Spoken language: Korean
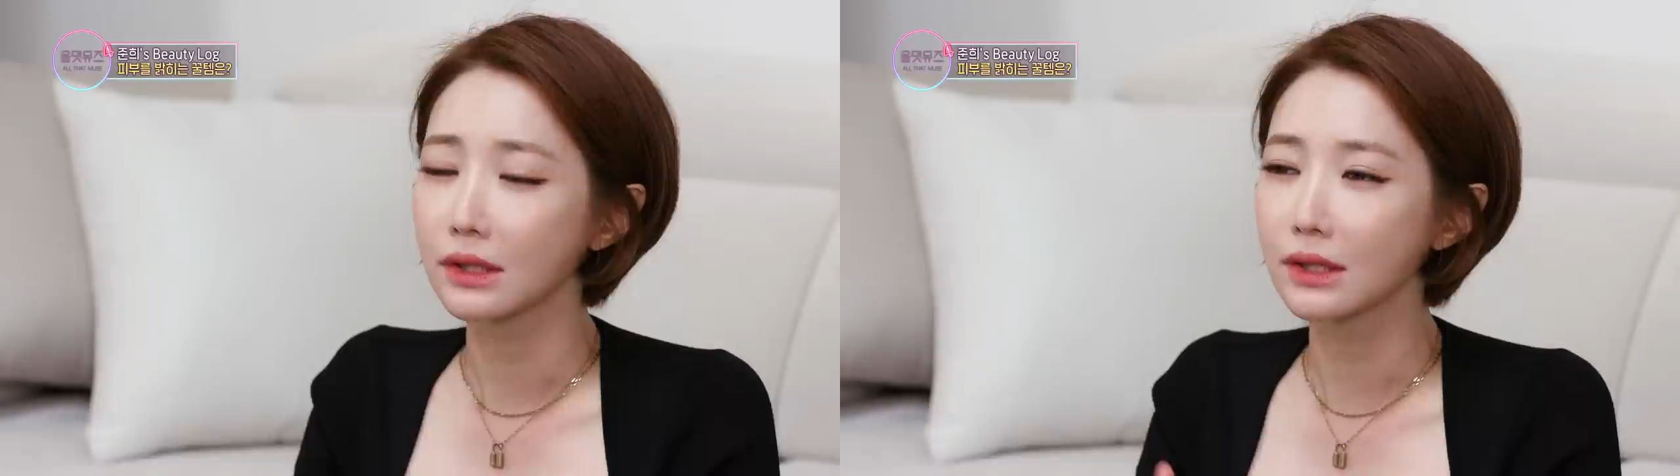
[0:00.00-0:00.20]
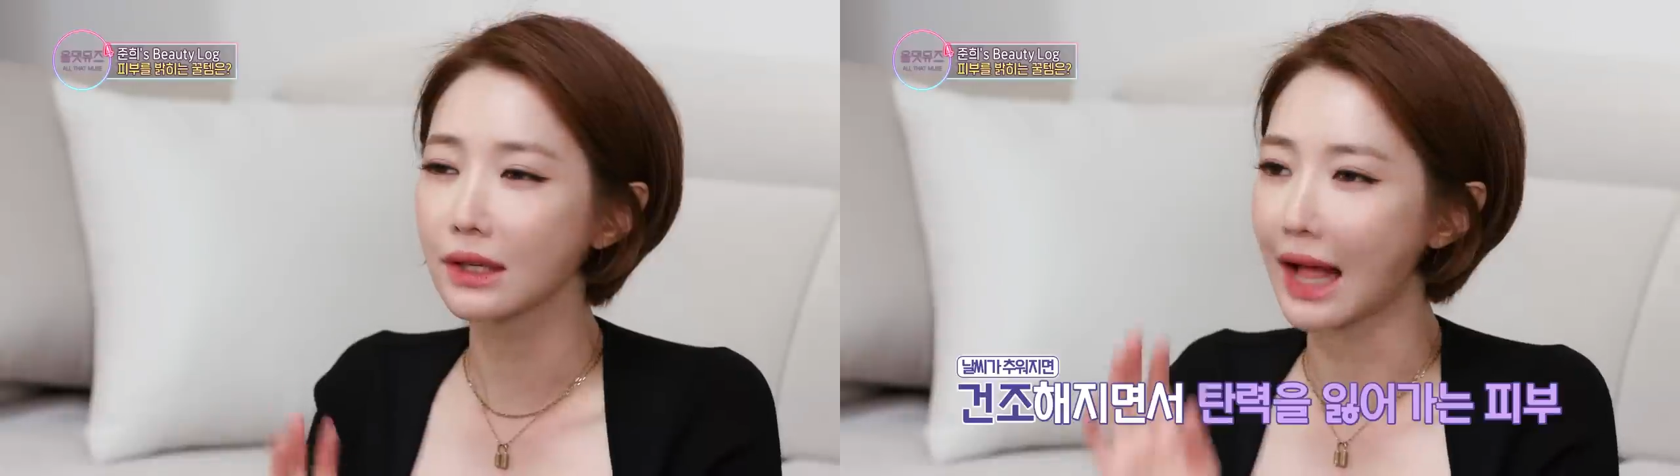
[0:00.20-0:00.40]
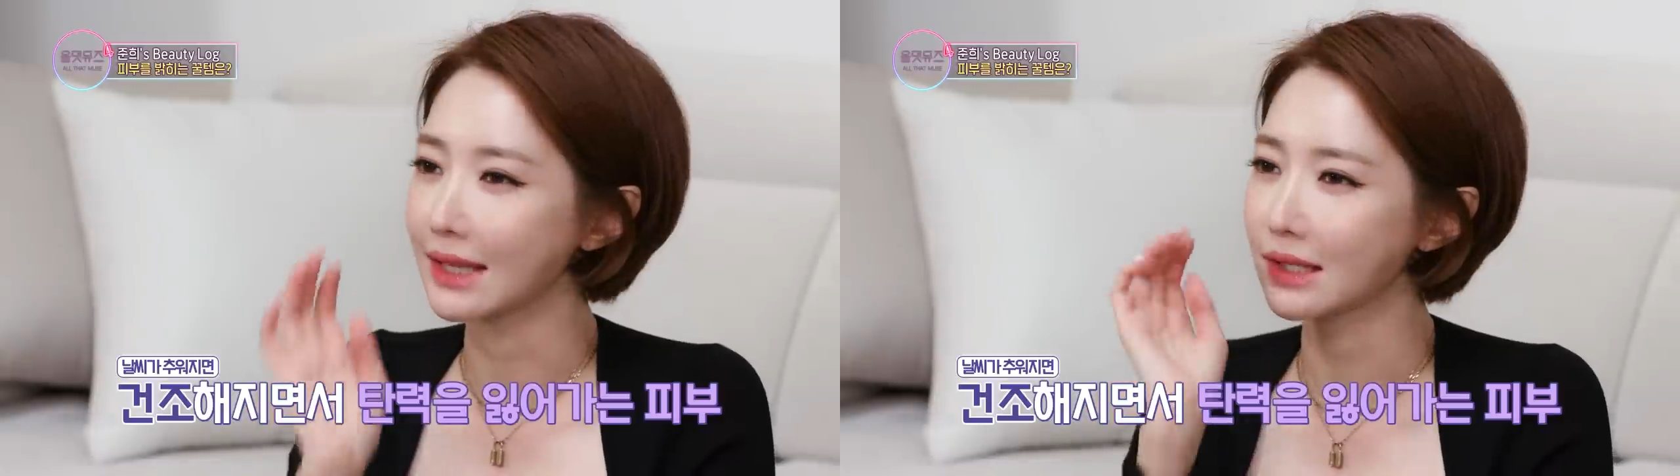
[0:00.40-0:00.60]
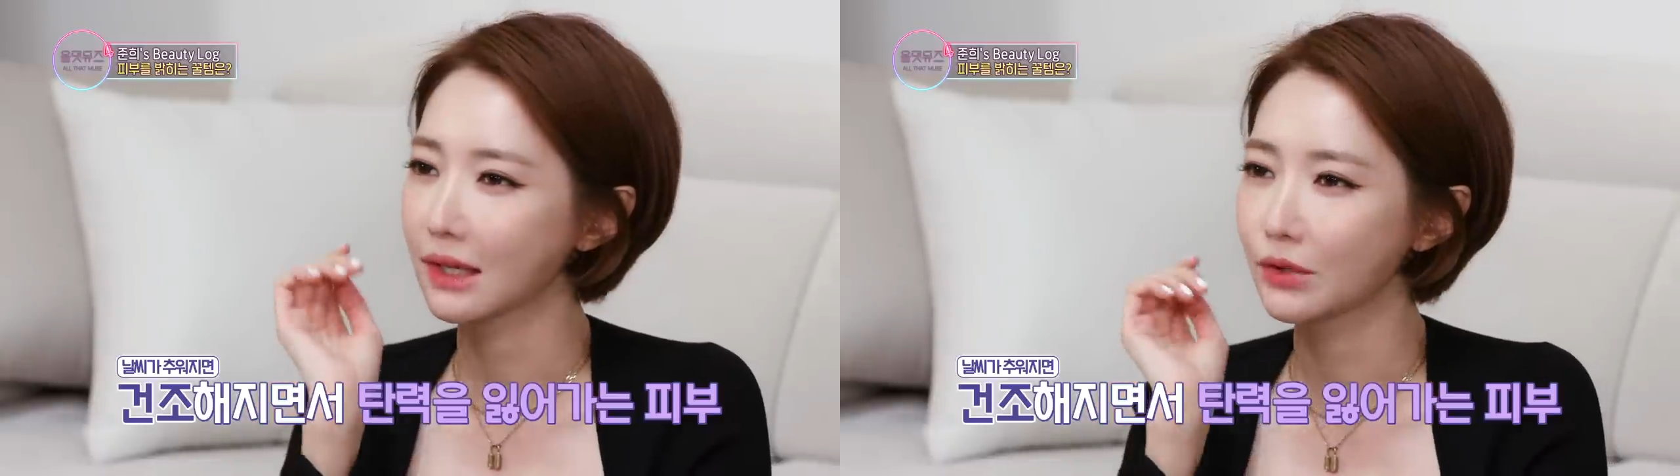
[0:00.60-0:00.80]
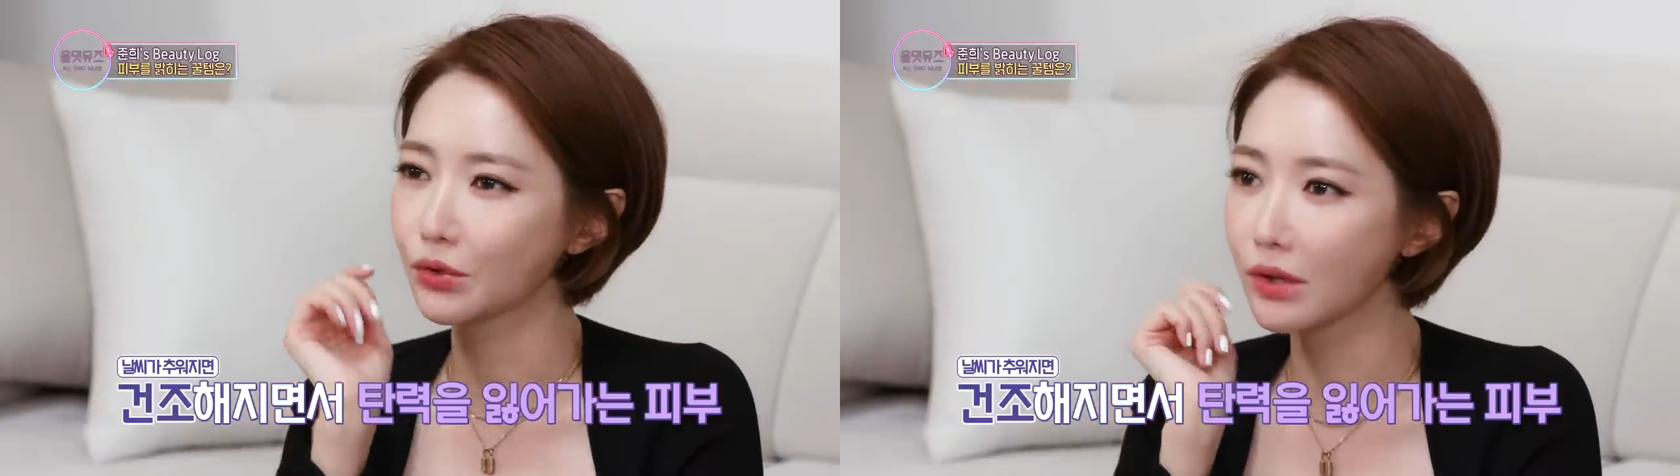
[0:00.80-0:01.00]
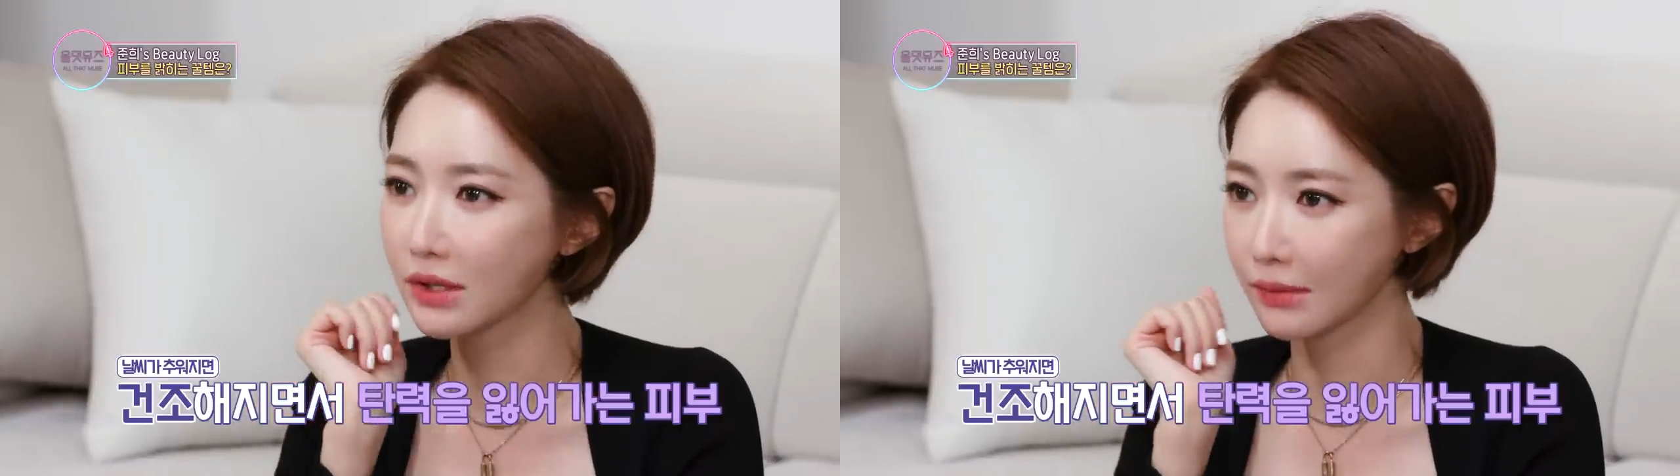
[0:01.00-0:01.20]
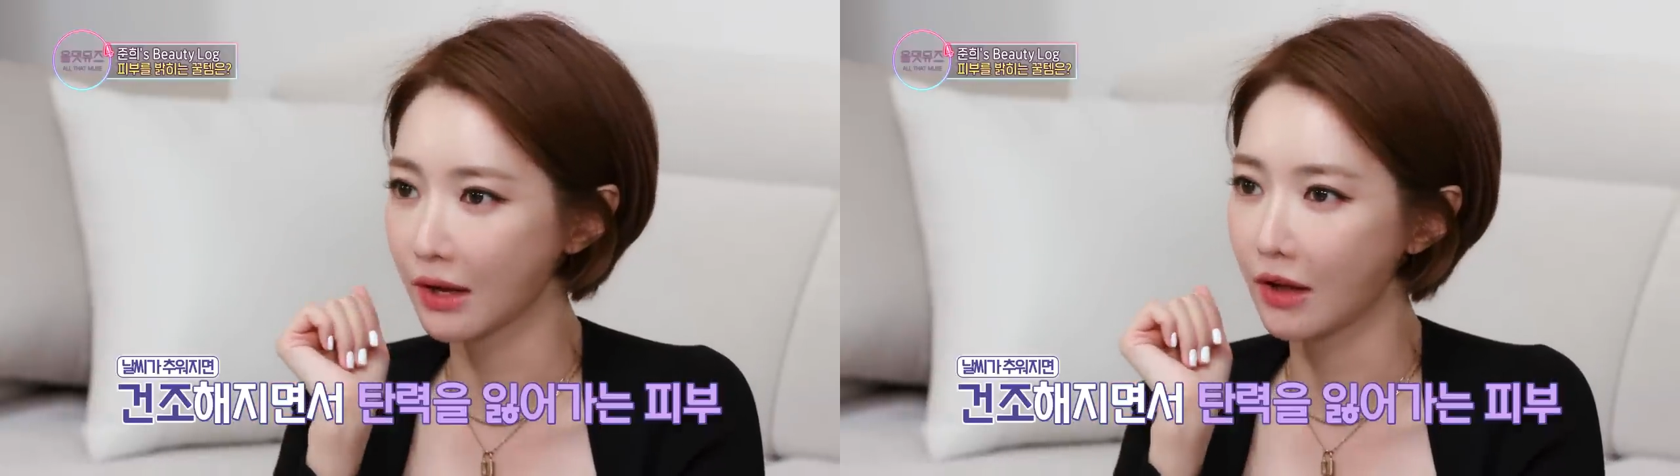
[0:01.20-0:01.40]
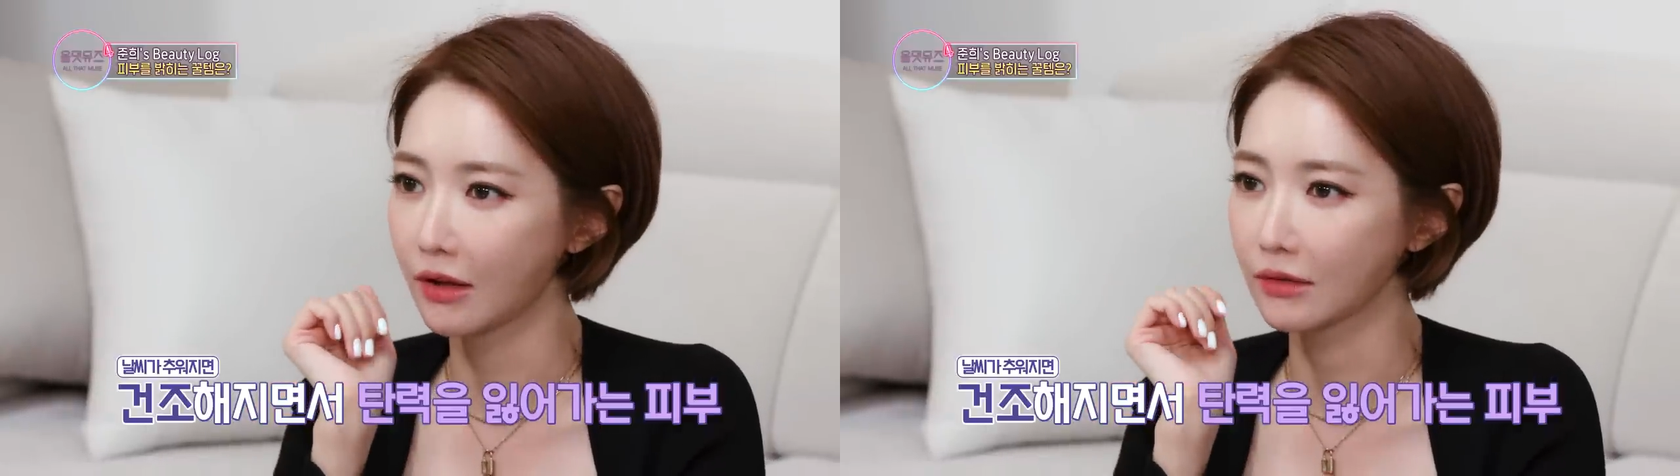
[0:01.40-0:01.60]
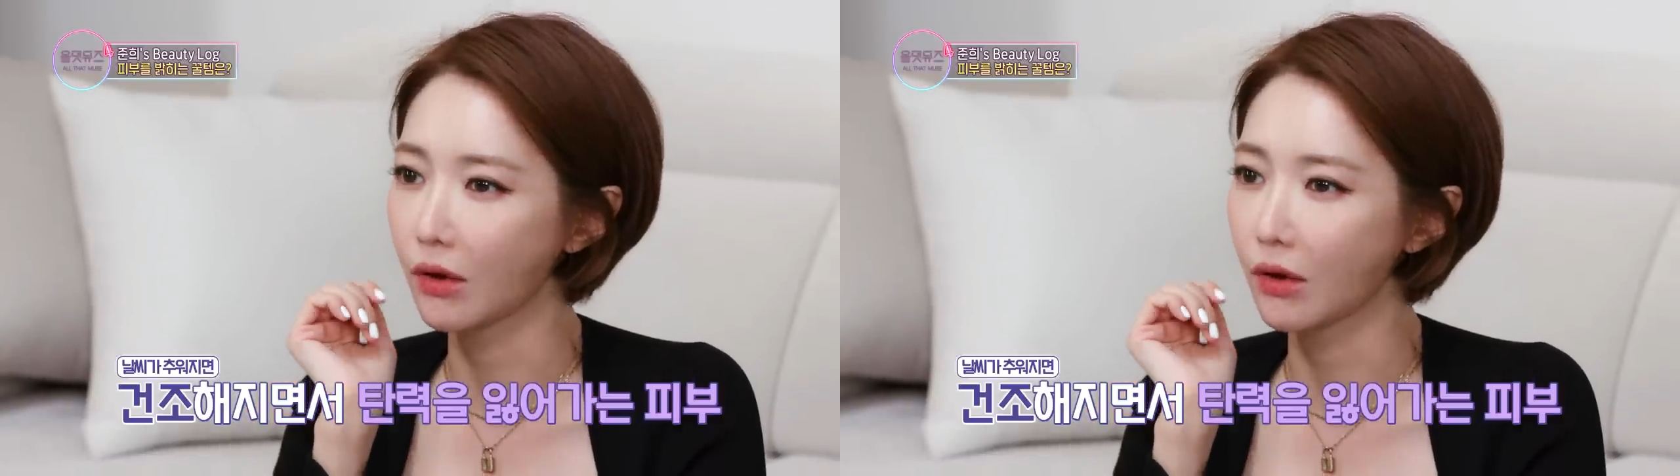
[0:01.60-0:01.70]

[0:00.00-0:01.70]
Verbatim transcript: 특히 날씨가 추워지면